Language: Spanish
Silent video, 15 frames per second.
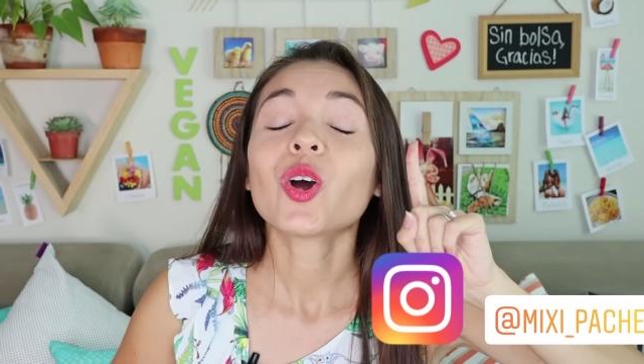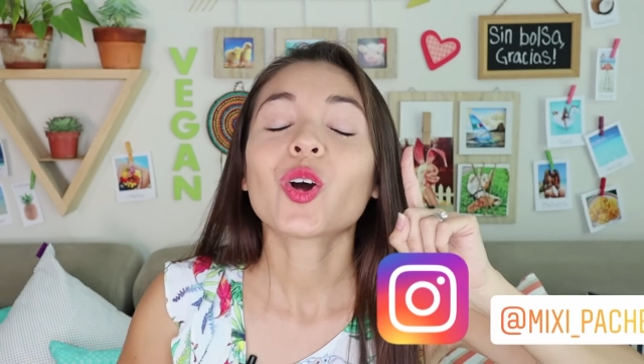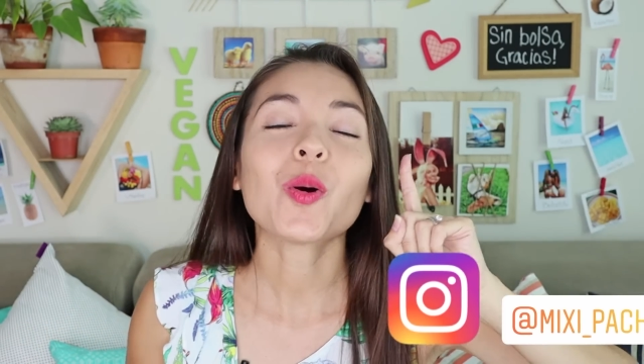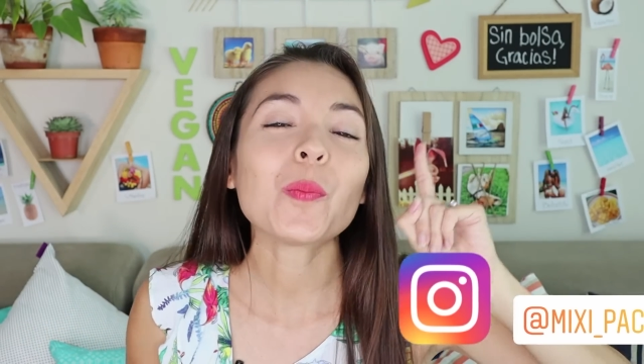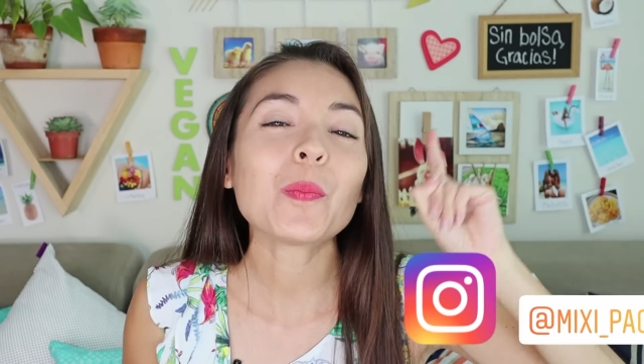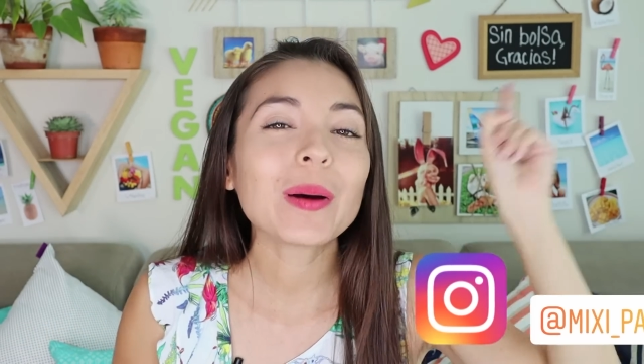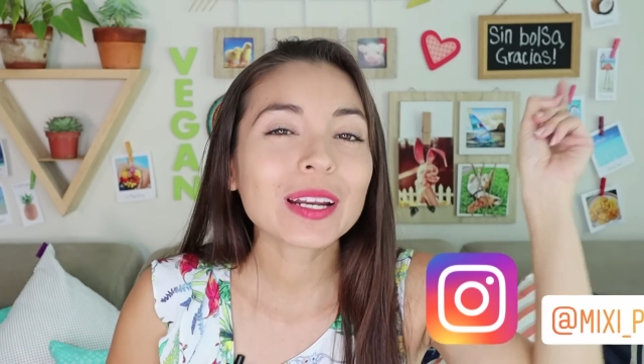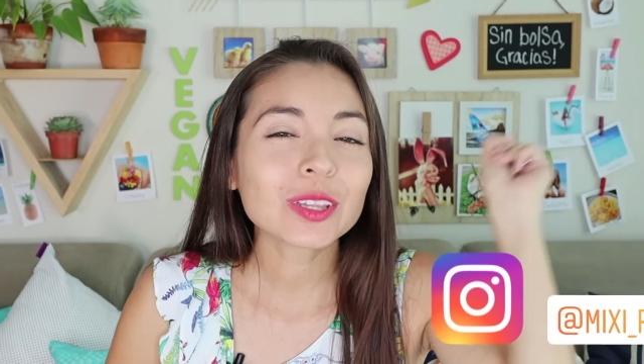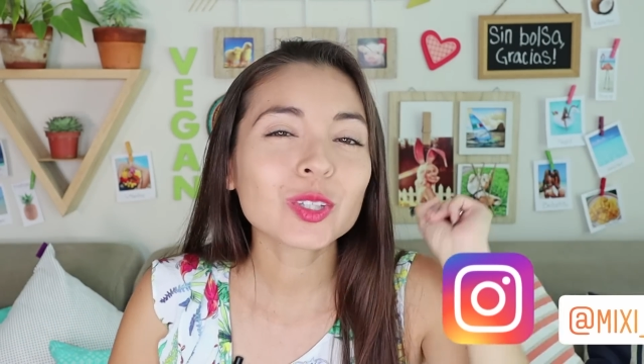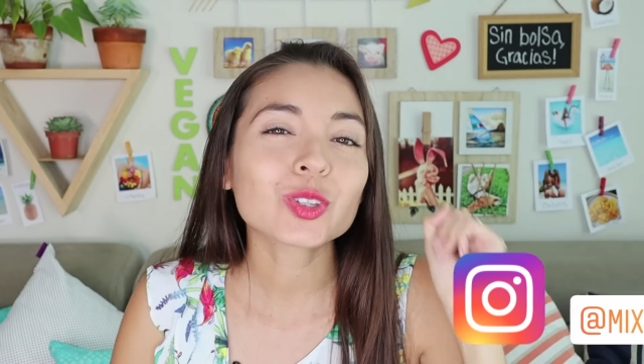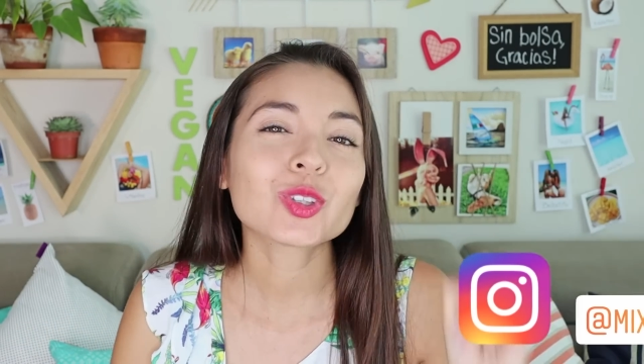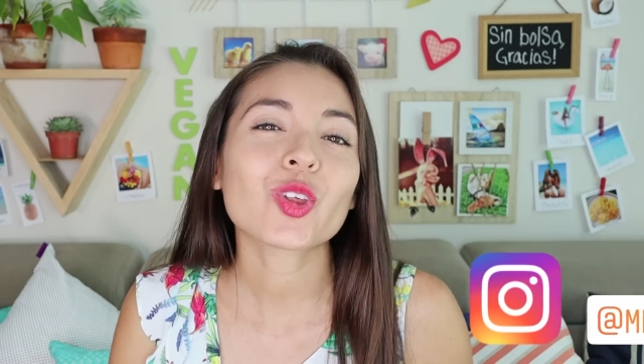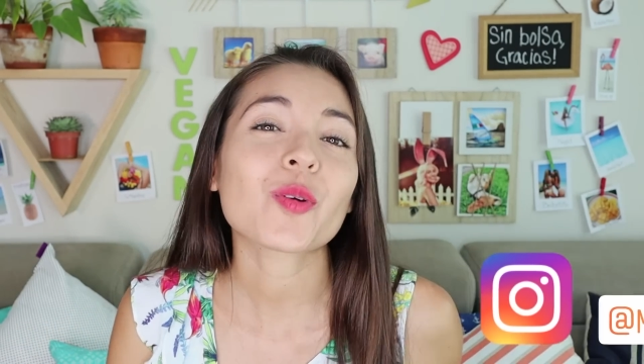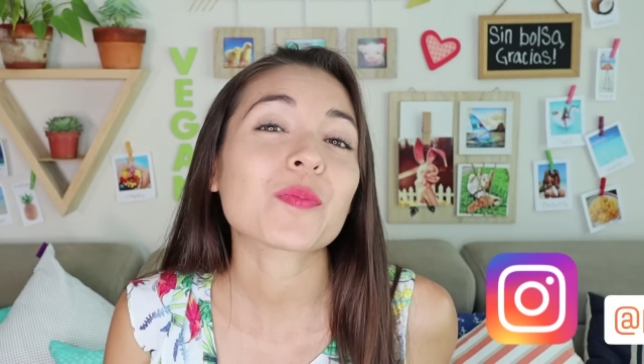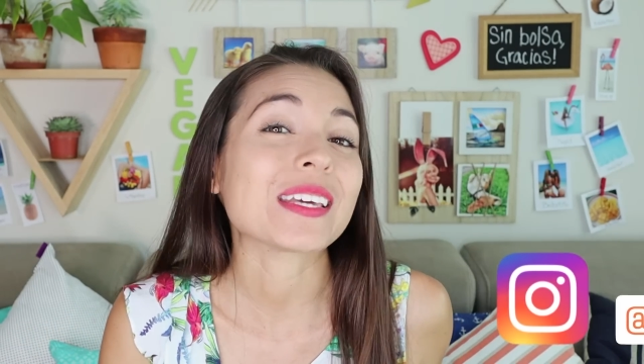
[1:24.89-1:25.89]
comparto
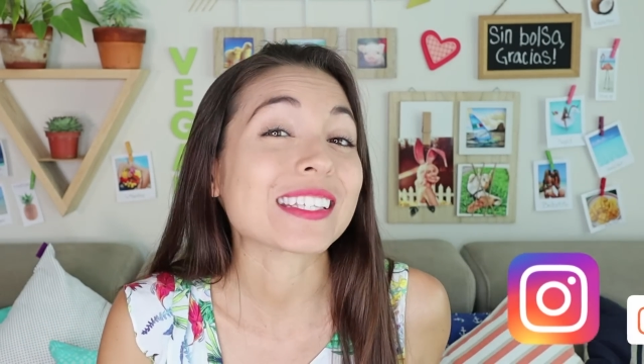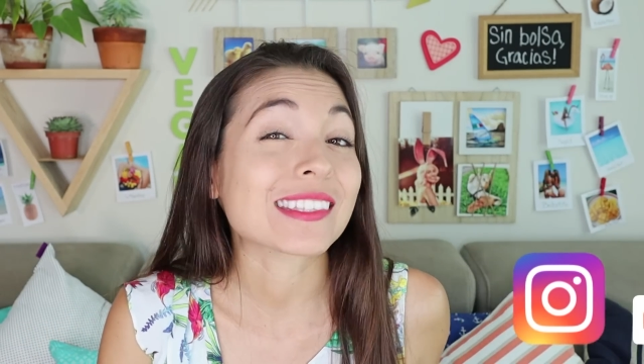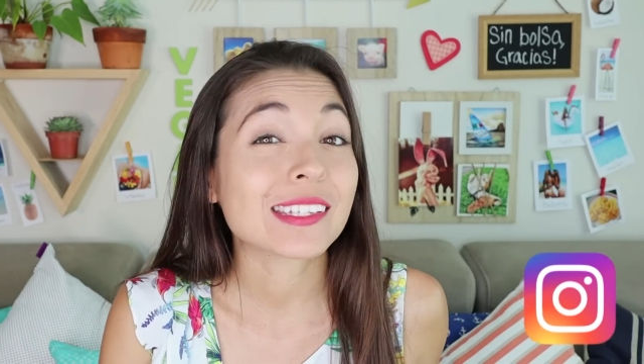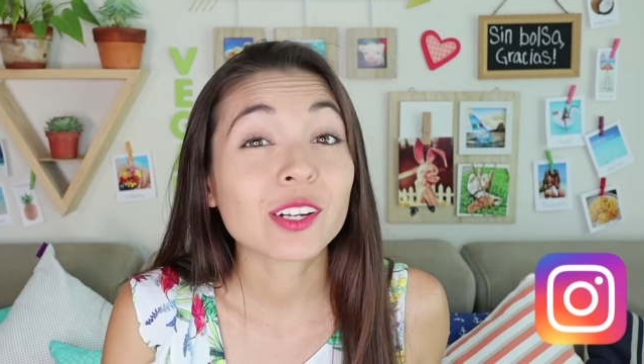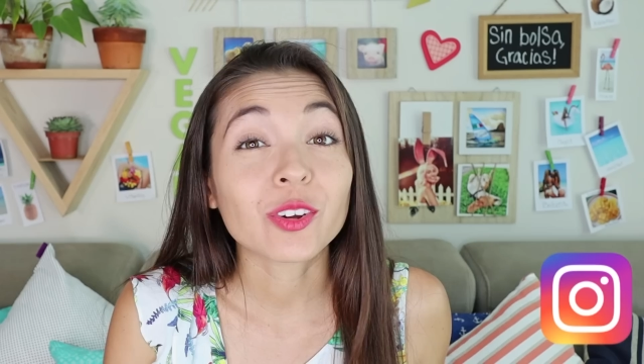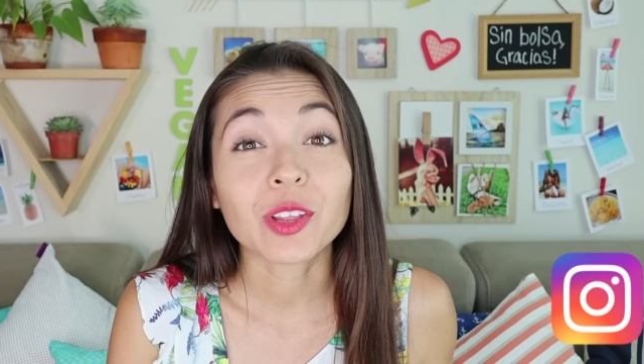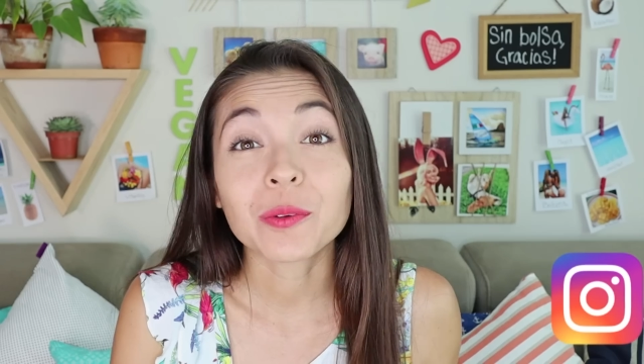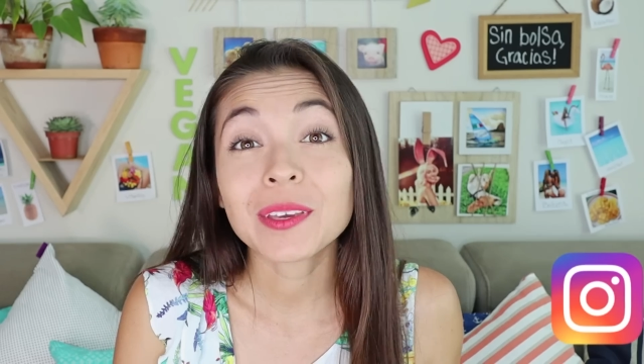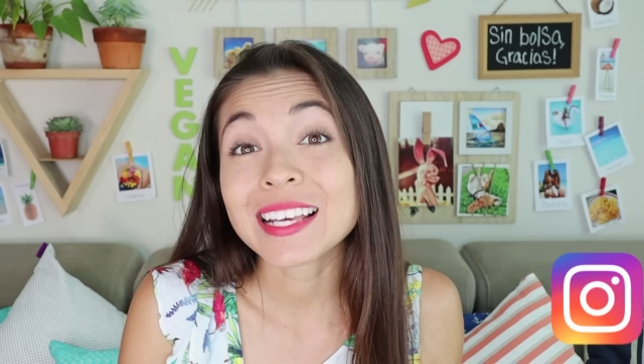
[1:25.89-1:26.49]
todo mi estilo de